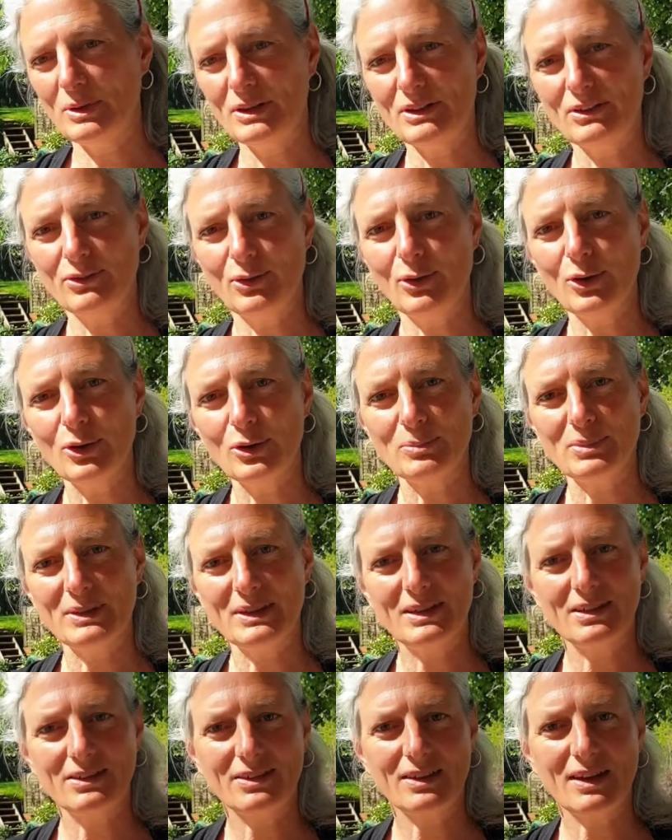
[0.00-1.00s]
überzeugt
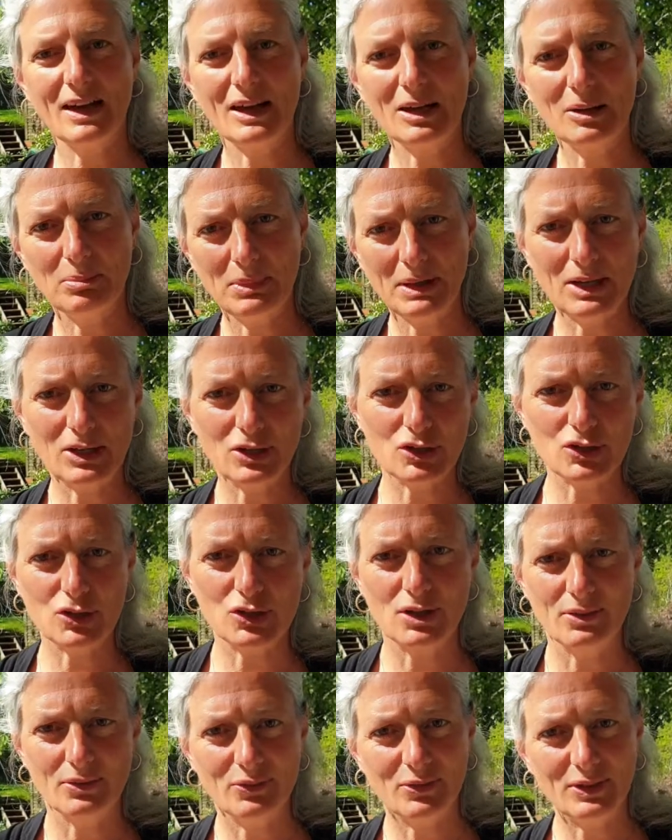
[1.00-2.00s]
bin, dass kein Mensch
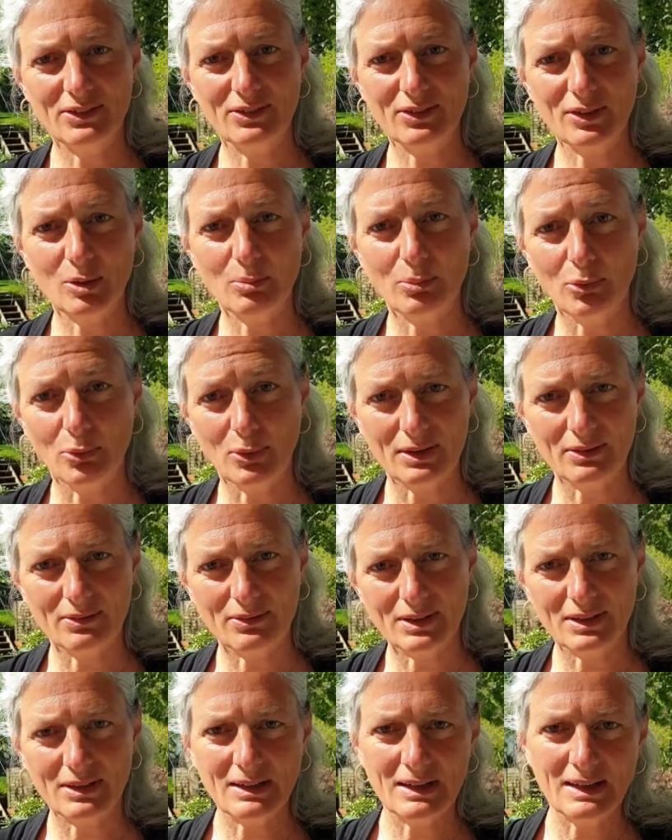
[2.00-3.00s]
fies geboren
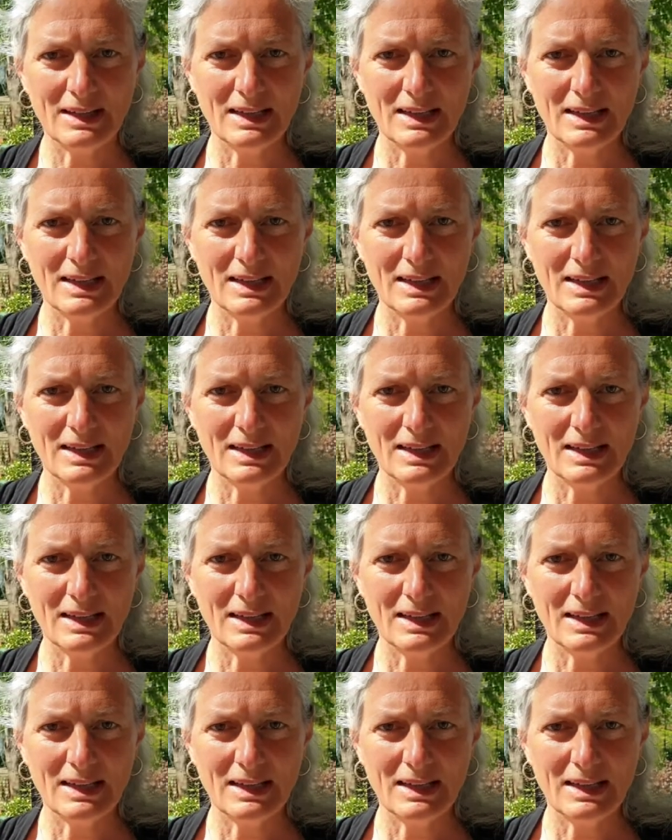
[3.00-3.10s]
wird,